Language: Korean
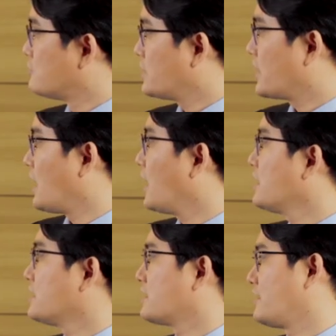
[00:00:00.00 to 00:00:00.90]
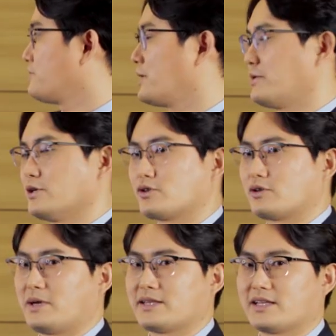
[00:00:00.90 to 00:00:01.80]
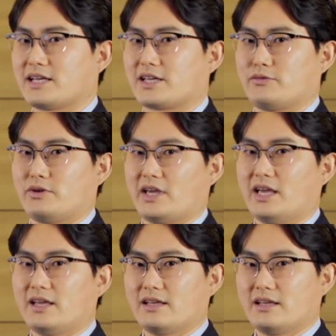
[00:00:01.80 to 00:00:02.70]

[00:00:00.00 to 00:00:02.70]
우리가 이 그래프의 멸종을 판단하기 위해